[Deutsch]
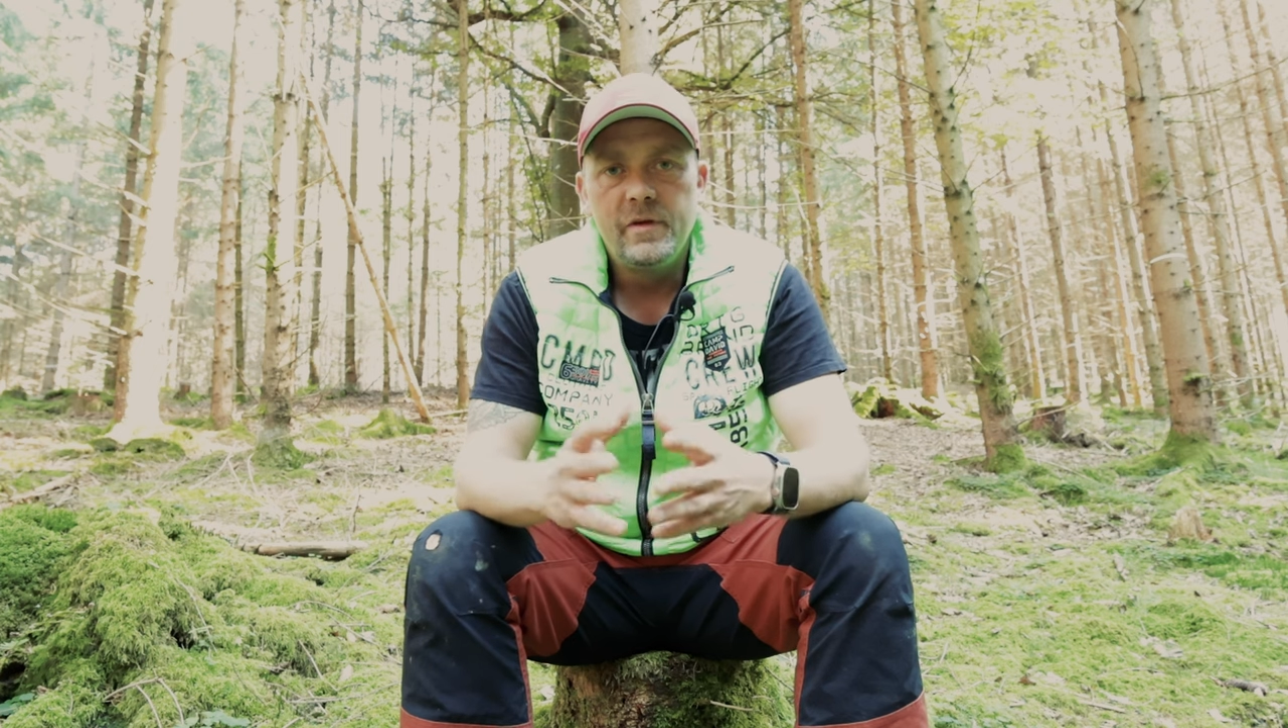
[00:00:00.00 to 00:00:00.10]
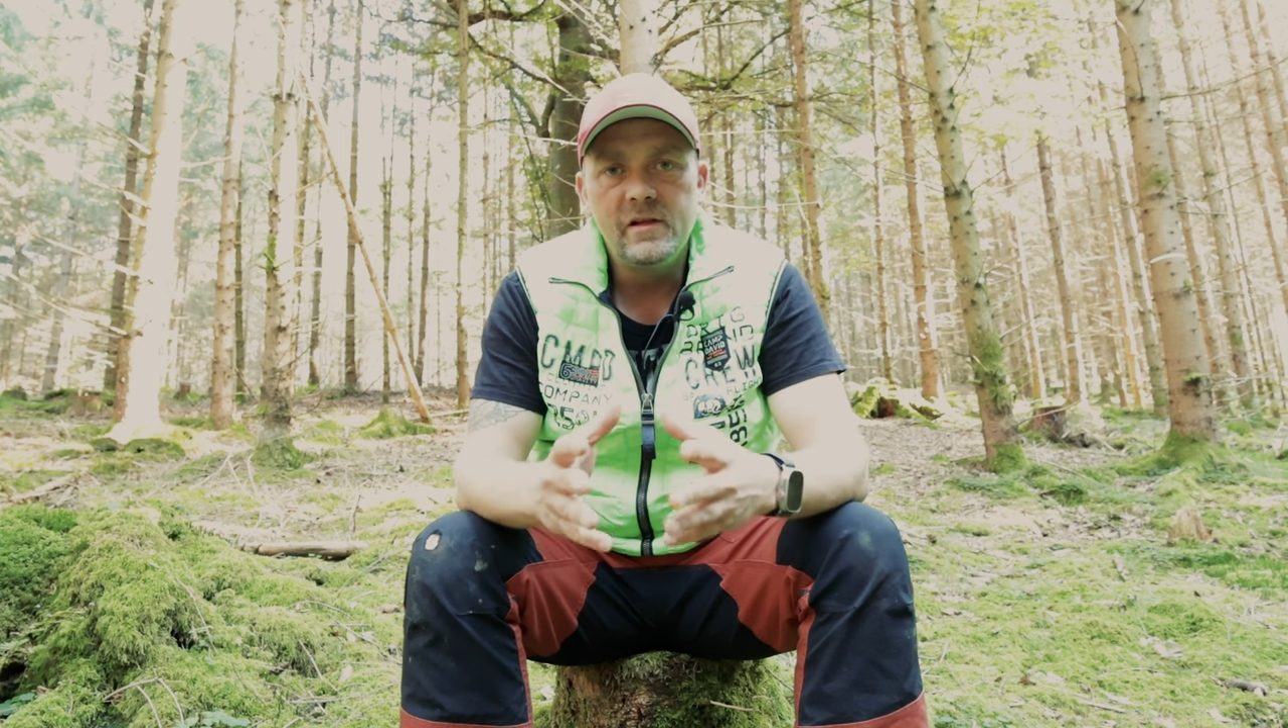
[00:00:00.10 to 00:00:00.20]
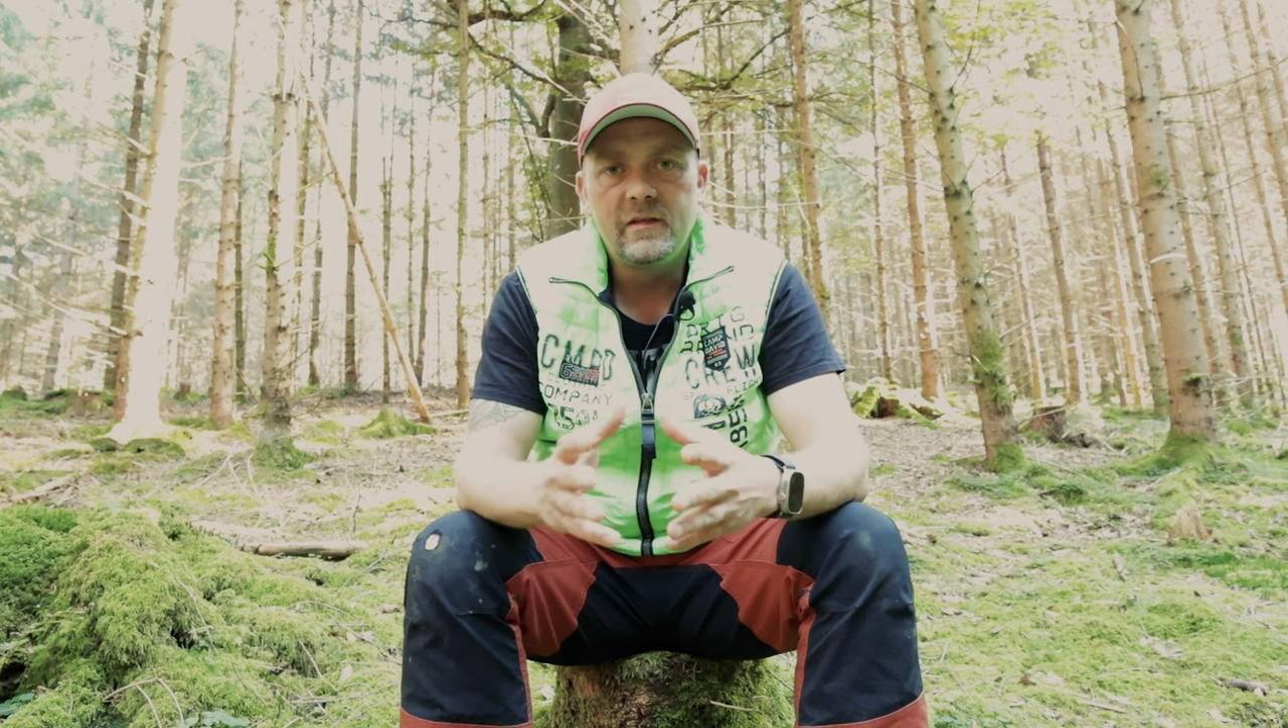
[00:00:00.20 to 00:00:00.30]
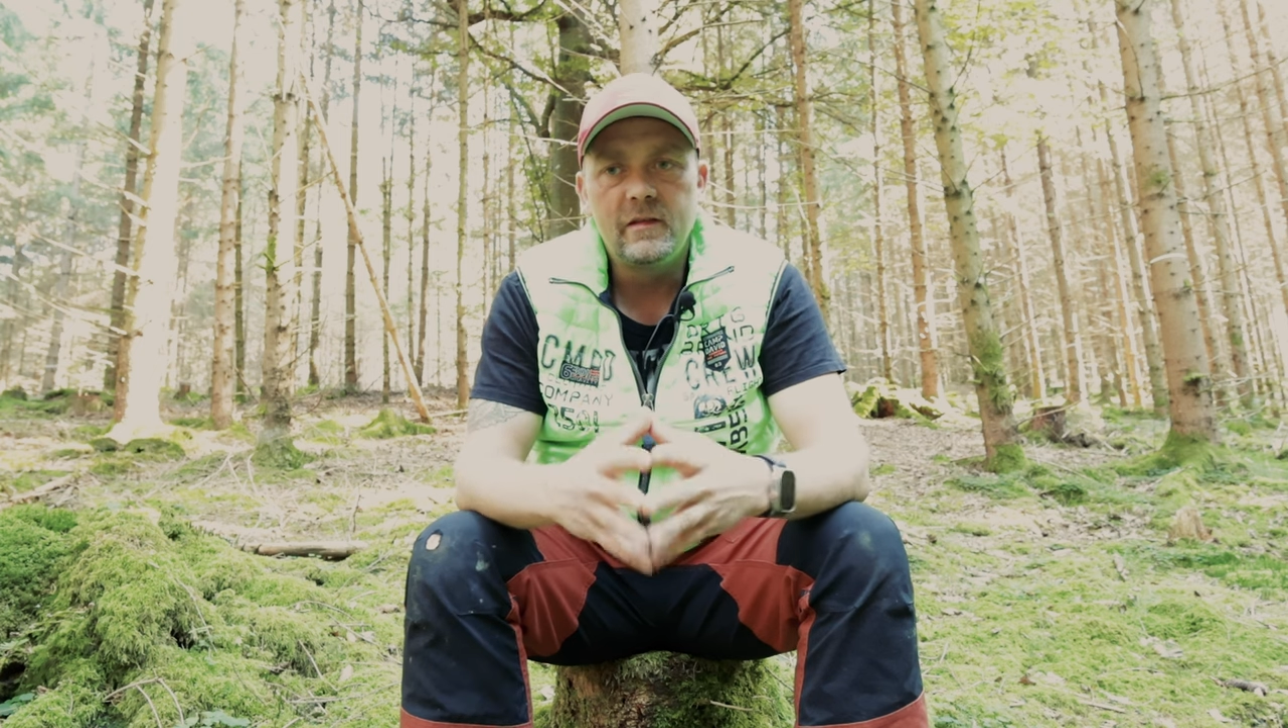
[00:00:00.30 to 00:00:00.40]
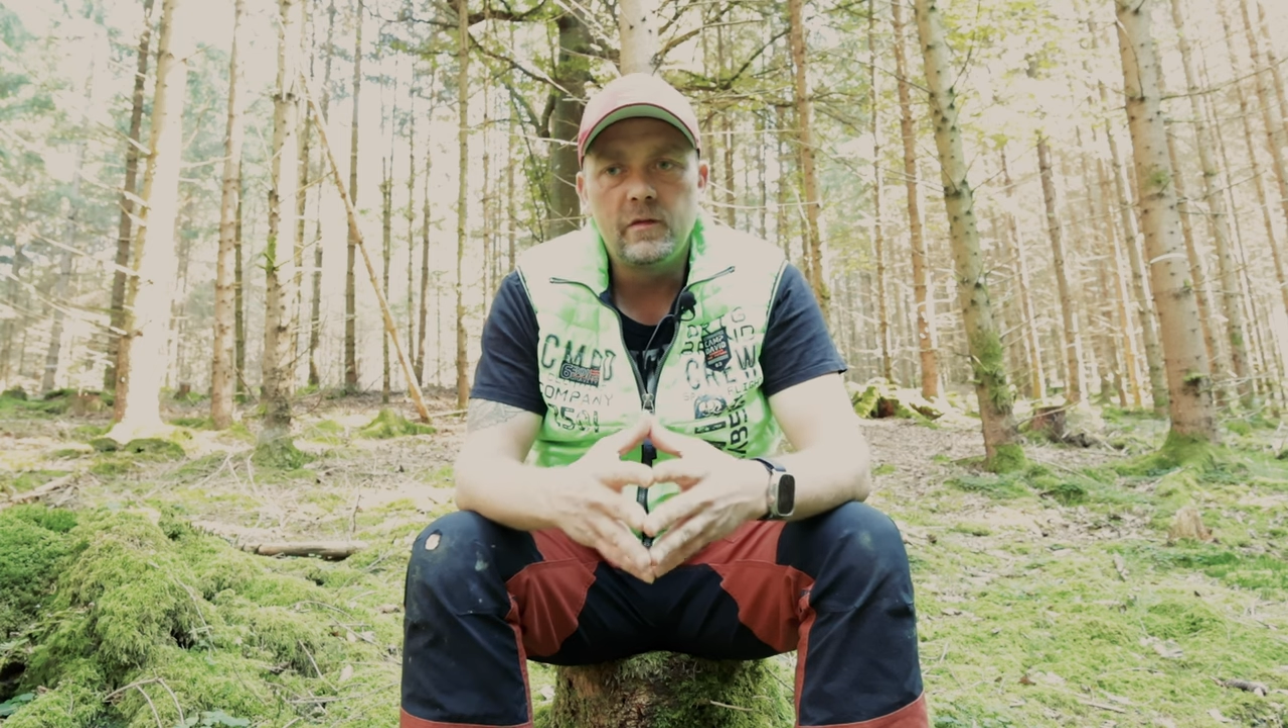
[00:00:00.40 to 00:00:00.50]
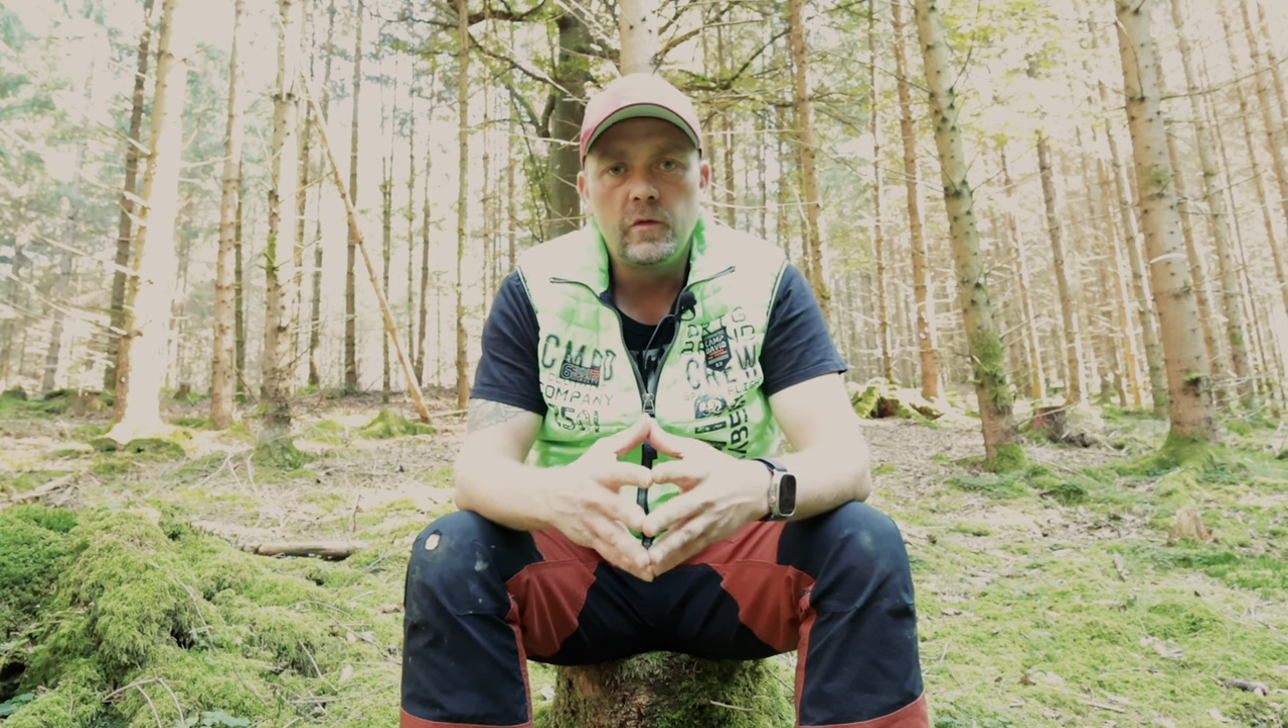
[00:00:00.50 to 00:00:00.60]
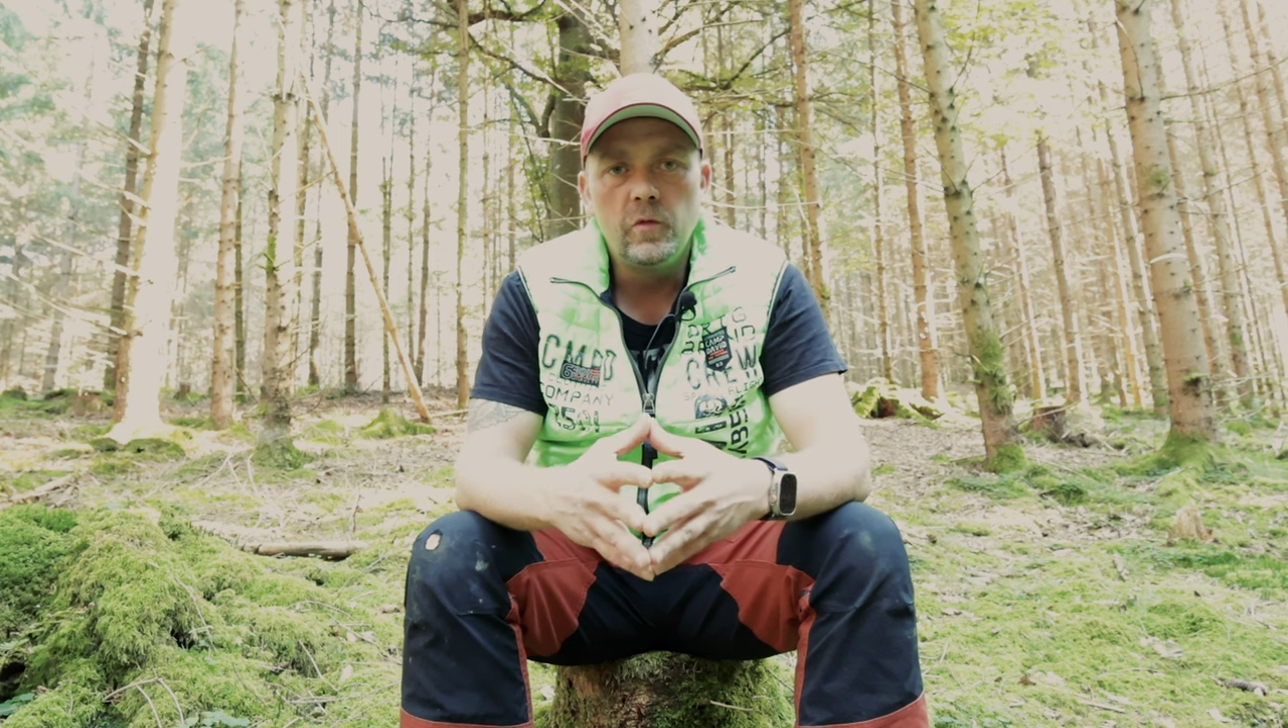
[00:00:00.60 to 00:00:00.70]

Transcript: Pilze zu